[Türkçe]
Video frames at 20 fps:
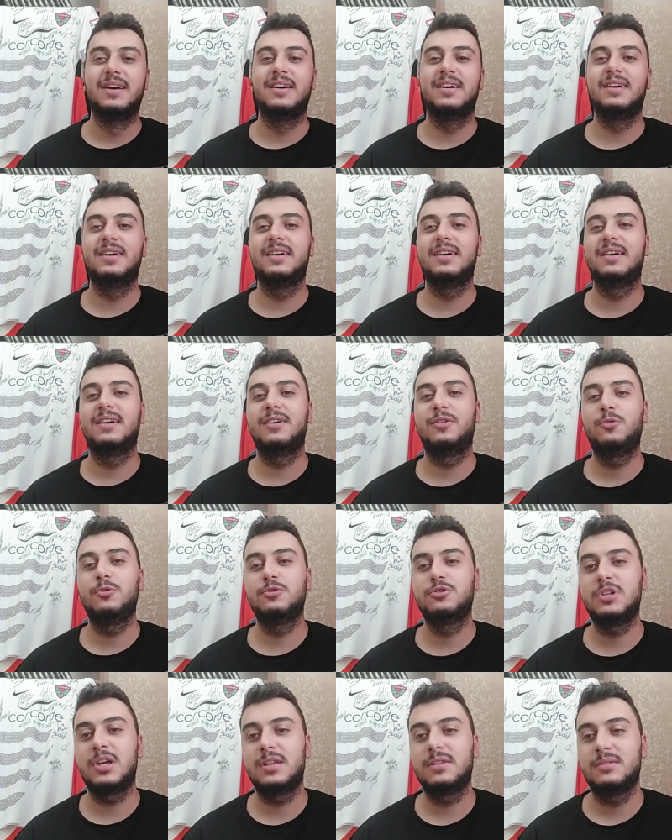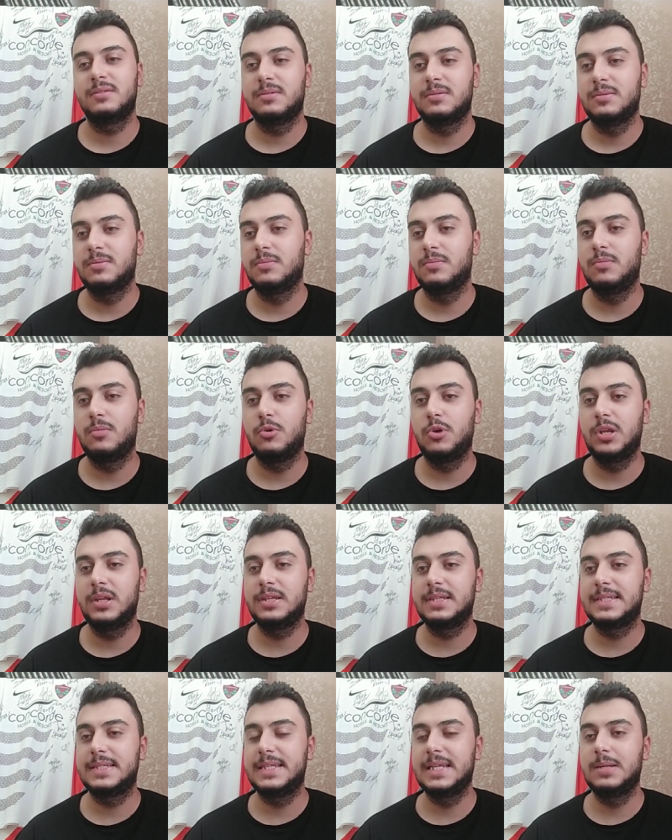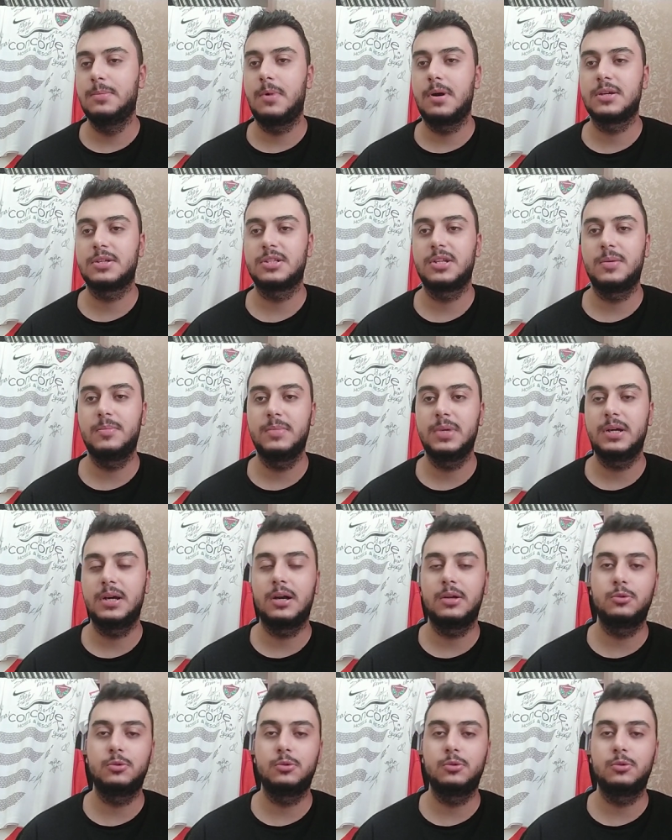Ee, o yüzden böyle sil baştan bir